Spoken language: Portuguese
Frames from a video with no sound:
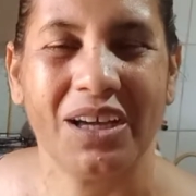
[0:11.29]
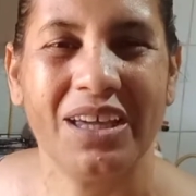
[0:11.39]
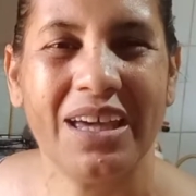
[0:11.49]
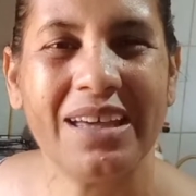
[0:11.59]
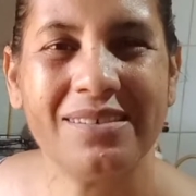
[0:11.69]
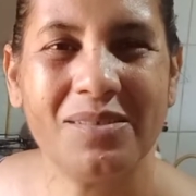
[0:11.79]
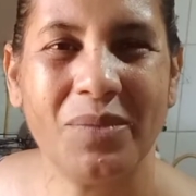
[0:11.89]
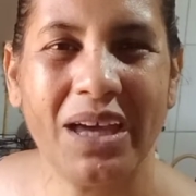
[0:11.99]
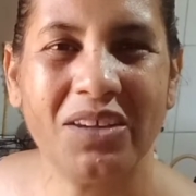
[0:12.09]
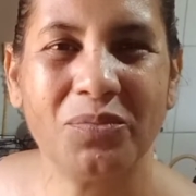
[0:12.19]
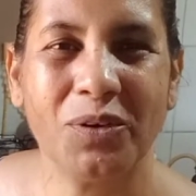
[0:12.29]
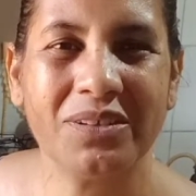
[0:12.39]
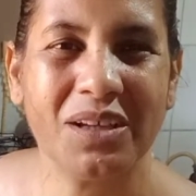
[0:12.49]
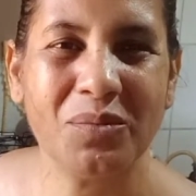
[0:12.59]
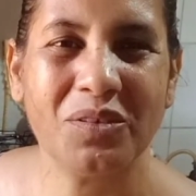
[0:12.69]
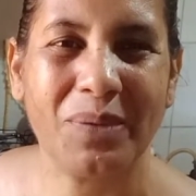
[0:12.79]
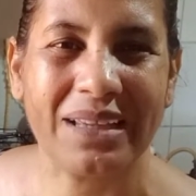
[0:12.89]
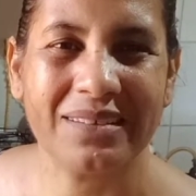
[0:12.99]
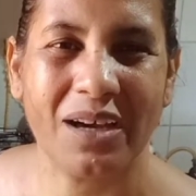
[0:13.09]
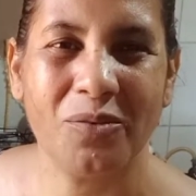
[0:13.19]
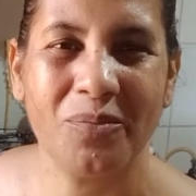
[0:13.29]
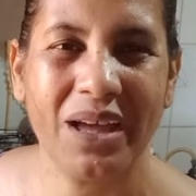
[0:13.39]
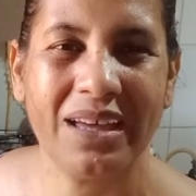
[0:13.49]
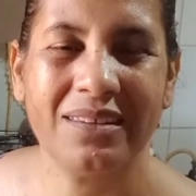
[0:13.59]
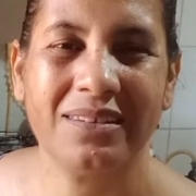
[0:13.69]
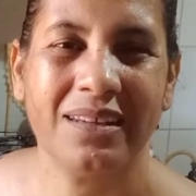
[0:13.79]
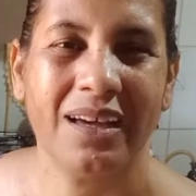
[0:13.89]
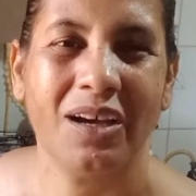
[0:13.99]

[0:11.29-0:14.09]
que esse mês possamos passar um mês,